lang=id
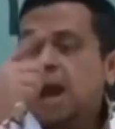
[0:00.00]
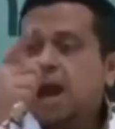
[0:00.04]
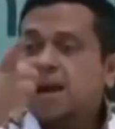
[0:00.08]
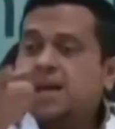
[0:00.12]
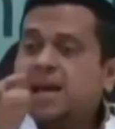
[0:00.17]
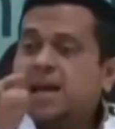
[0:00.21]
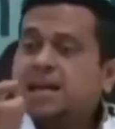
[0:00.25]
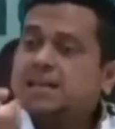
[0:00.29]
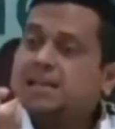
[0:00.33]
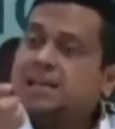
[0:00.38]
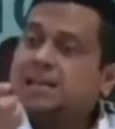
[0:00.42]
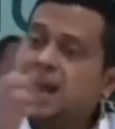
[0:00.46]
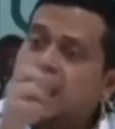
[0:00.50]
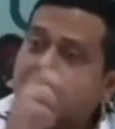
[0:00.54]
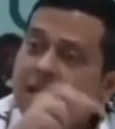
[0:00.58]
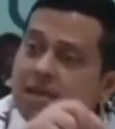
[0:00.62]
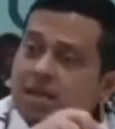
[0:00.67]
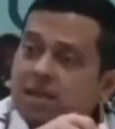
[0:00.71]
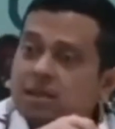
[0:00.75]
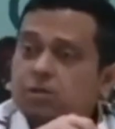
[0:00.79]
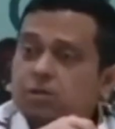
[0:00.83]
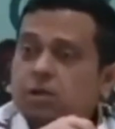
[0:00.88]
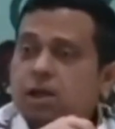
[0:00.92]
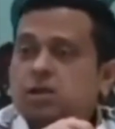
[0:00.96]
Ayat
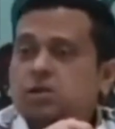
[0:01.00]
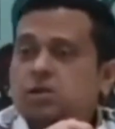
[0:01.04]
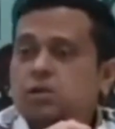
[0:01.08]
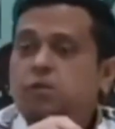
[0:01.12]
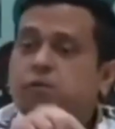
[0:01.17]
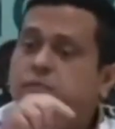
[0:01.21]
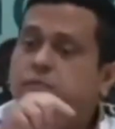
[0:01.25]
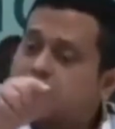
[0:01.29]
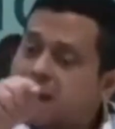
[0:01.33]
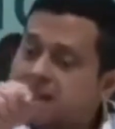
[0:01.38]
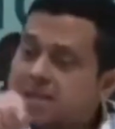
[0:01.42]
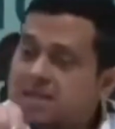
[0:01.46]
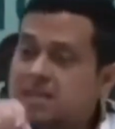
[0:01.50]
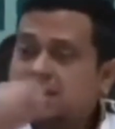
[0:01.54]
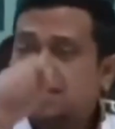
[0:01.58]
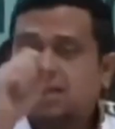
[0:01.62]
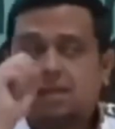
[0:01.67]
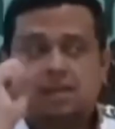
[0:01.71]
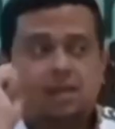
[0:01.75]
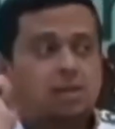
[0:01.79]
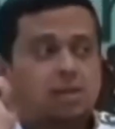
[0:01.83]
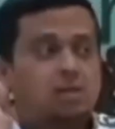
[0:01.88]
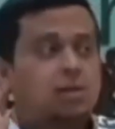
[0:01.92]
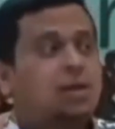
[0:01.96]
terakhir surat Sof masih
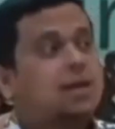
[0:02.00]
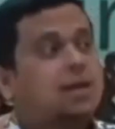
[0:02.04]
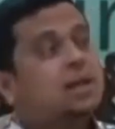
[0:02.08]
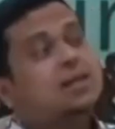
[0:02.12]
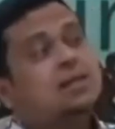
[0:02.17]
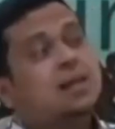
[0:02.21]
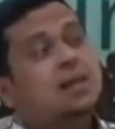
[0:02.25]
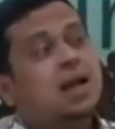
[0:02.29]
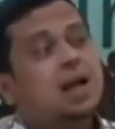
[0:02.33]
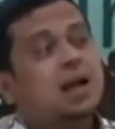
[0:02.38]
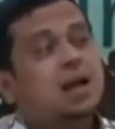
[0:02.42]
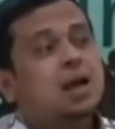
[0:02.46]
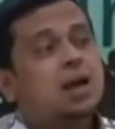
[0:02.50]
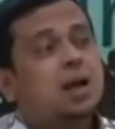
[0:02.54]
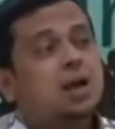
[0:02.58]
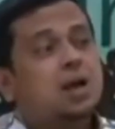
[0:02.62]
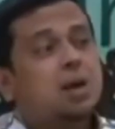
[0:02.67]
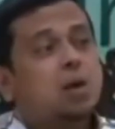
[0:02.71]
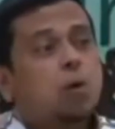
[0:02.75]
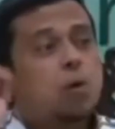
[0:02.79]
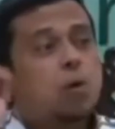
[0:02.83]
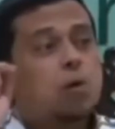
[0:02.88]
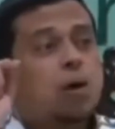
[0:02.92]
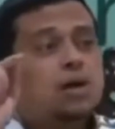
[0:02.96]
cerita soal Isa
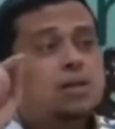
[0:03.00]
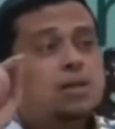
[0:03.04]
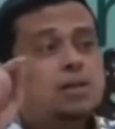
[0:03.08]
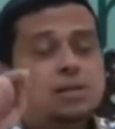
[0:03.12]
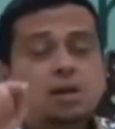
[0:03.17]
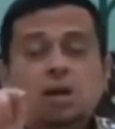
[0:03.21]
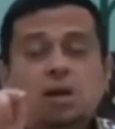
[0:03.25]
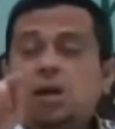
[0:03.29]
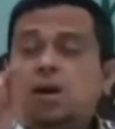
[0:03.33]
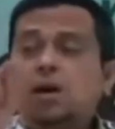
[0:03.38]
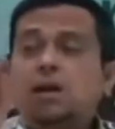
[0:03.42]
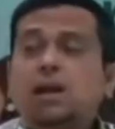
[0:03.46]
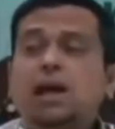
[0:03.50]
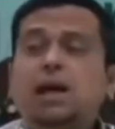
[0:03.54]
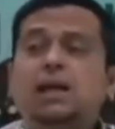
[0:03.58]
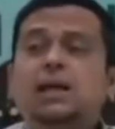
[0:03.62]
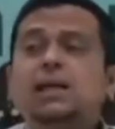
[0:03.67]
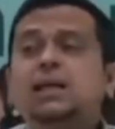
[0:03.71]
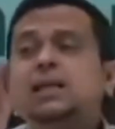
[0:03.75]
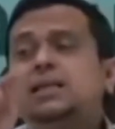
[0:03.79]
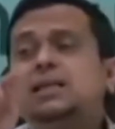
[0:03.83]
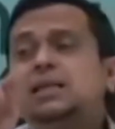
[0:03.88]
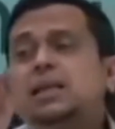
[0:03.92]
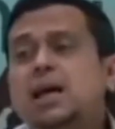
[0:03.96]
Wa isqala
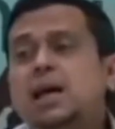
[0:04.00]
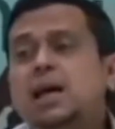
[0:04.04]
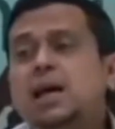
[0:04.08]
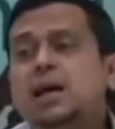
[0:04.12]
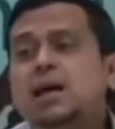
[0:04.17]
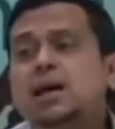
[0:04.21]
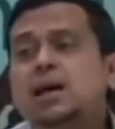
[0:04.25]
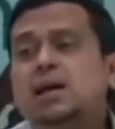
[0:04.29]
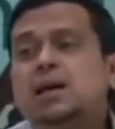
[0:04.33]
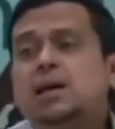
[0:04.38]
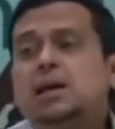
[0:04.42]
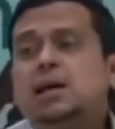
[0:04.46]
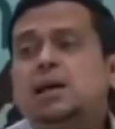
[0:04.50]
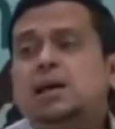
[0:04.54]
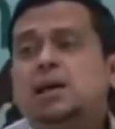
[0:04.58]
Isa